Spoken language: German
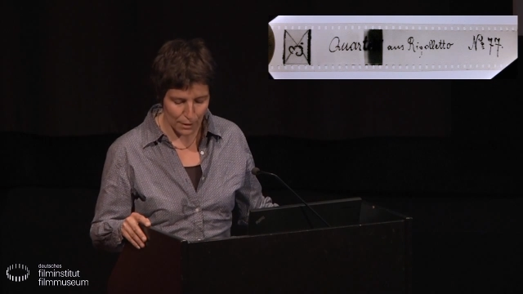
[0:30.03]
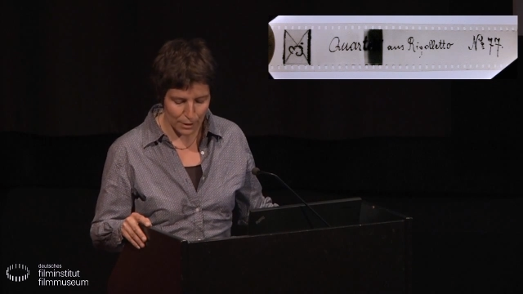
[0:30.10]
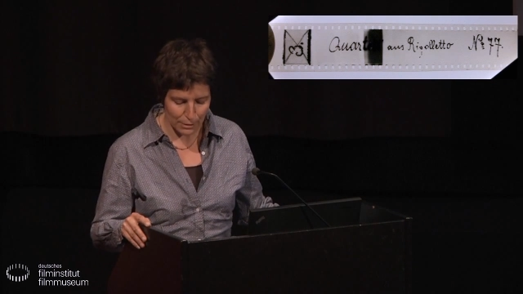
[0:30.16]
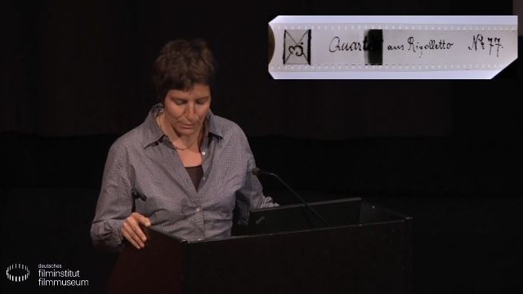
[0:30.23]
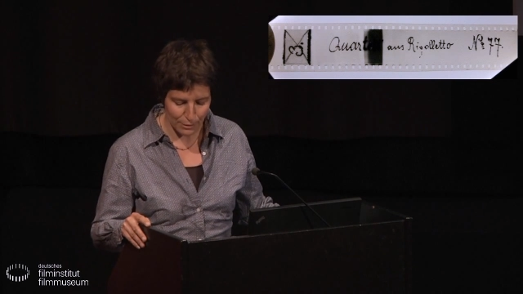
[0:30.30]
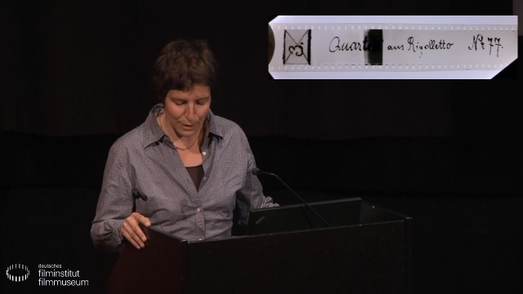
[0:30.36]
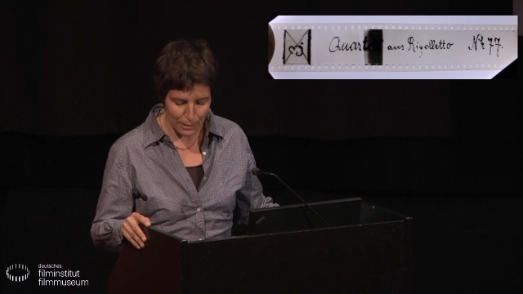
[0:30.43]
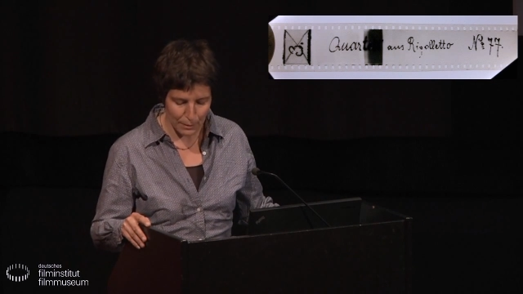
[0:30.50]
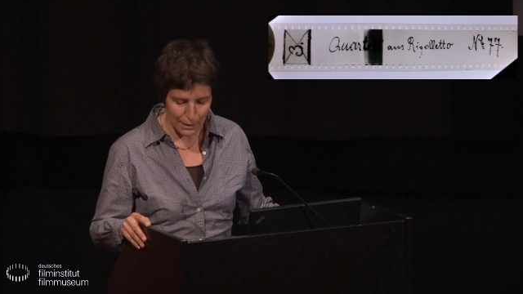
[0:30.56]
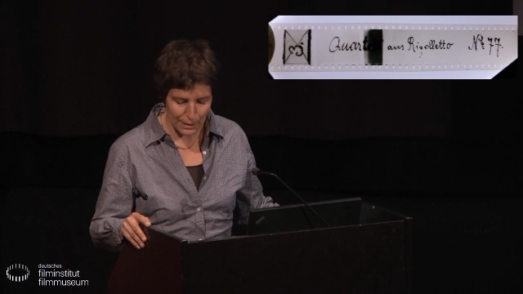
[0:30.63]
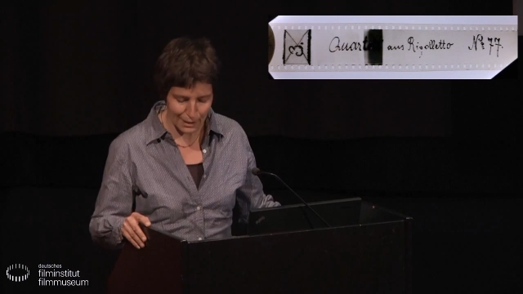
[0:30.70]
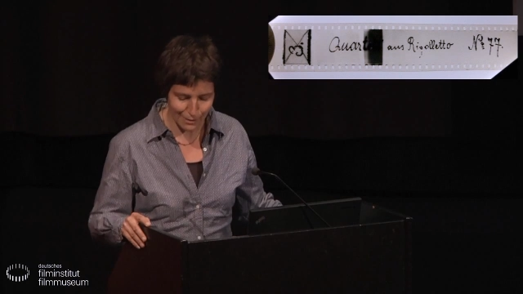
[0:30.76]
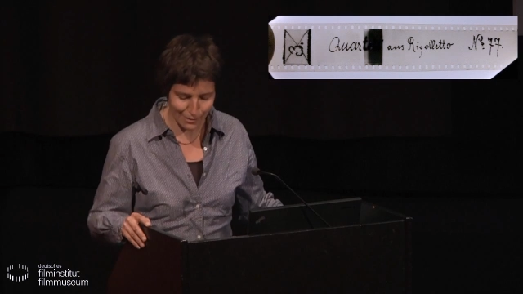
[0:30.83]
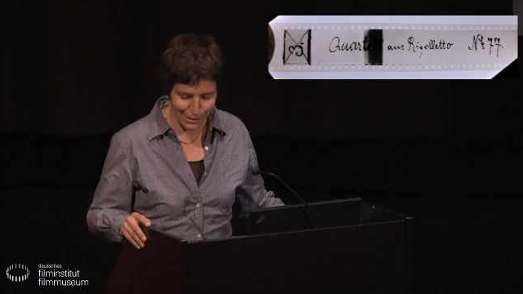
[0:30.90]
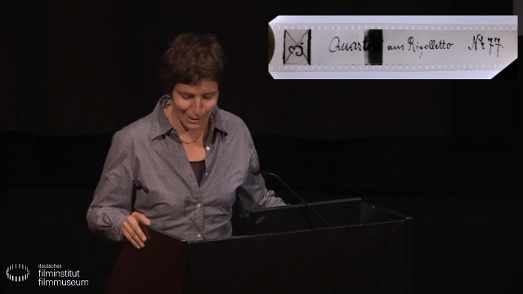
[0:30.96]
aus dem
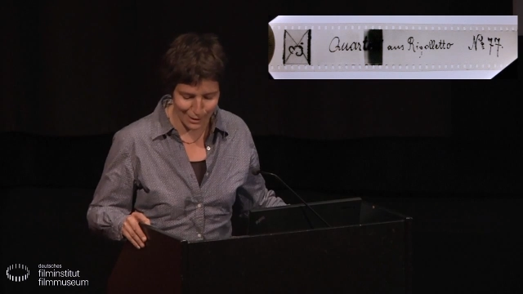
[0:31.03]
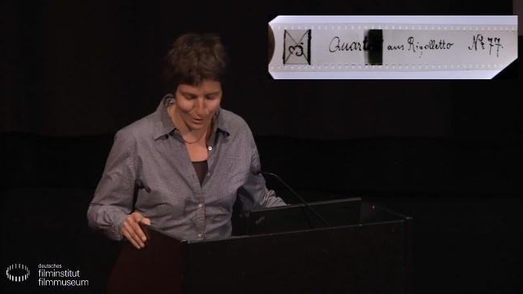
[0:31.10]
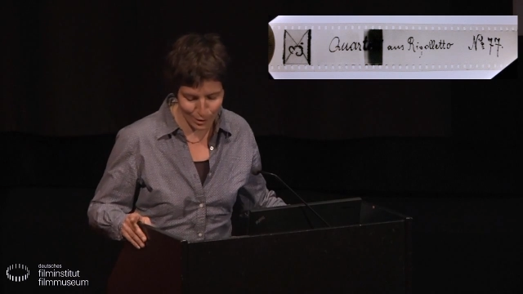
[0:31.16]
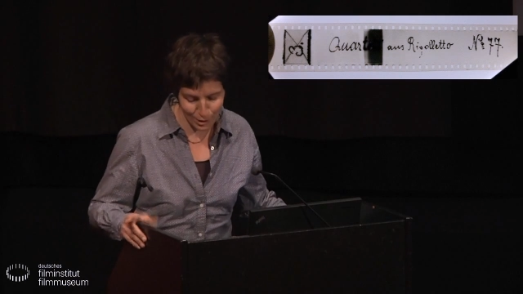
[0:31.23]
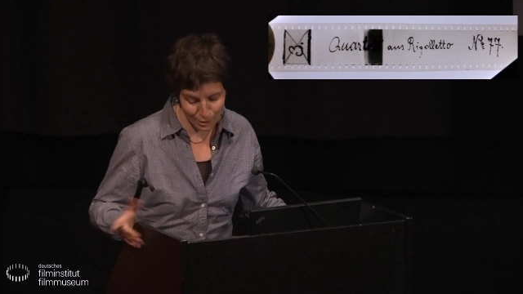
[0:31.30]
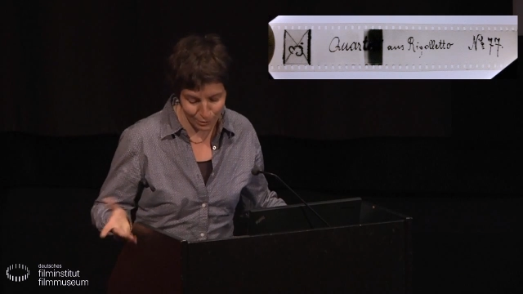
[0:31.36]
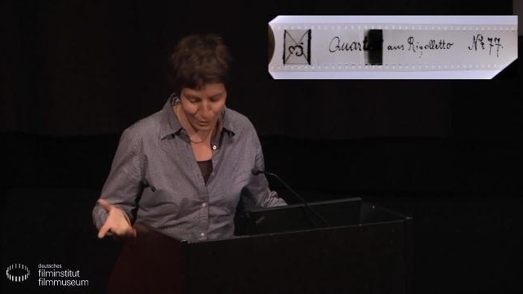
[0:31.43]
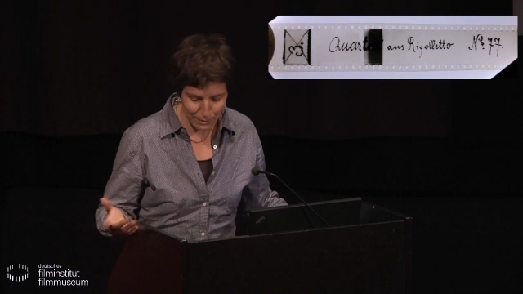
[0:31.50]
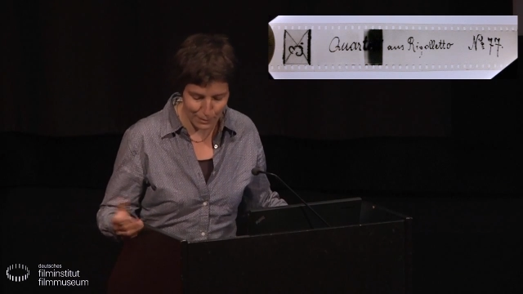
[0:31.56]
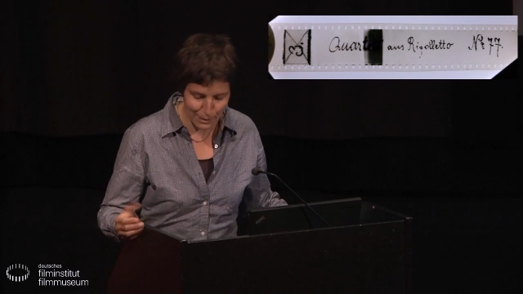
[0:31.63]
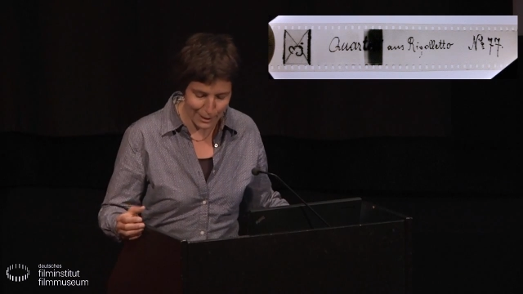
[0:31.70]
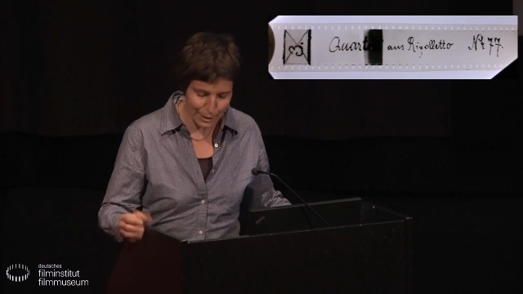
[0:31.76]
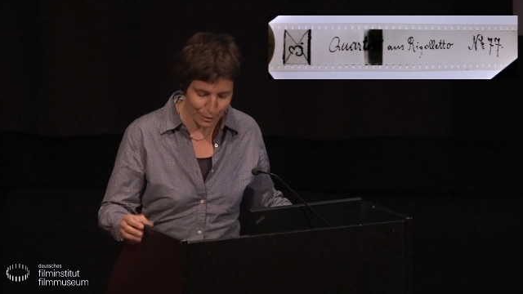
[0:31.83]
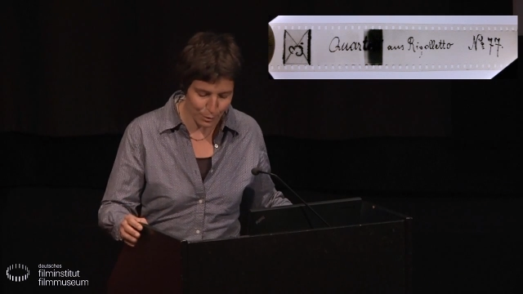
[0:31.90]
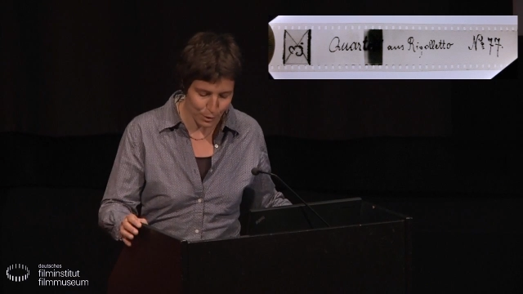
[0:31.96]
Filmarchiv des Deutschen
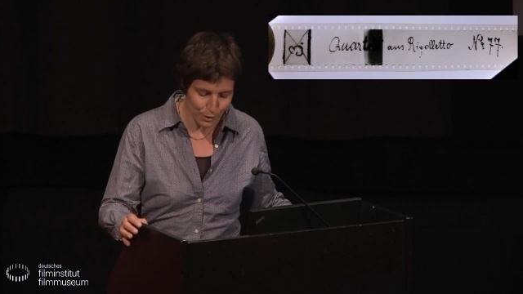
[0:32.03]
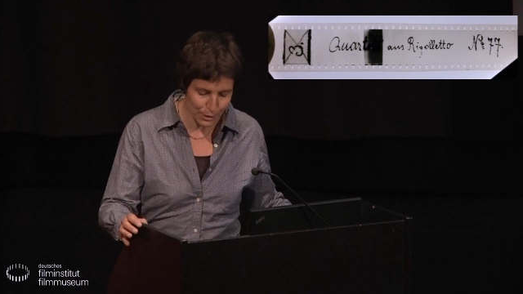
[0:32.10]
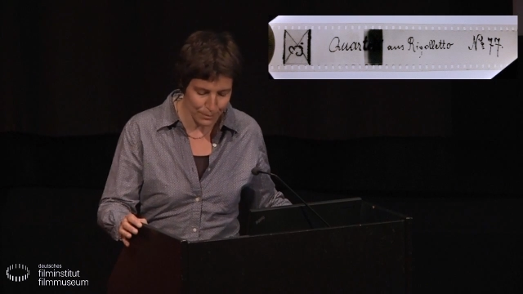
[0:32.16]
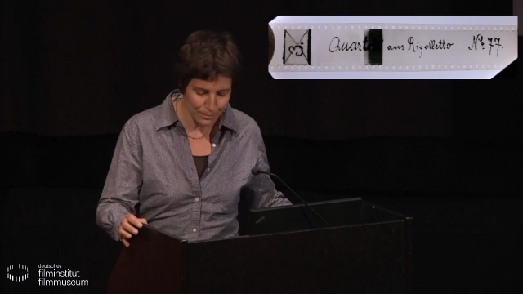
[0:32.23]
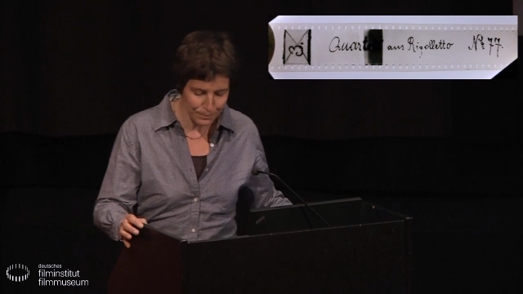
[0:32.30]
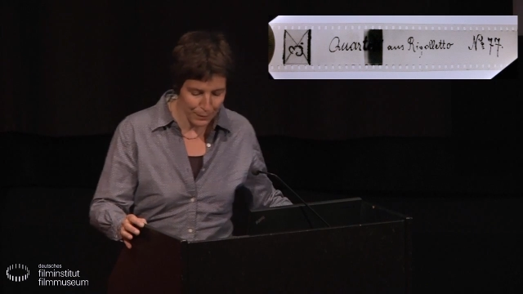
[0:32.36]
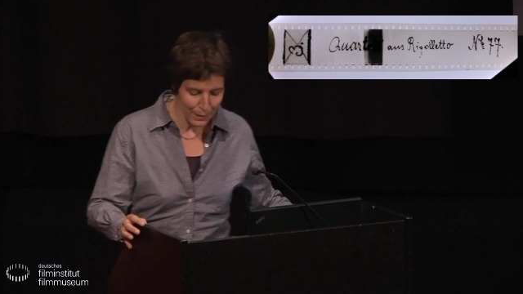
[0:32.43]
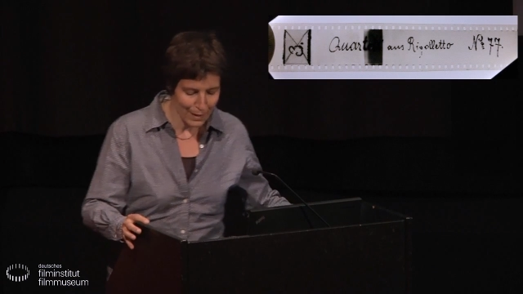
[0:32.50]
Filminstituts,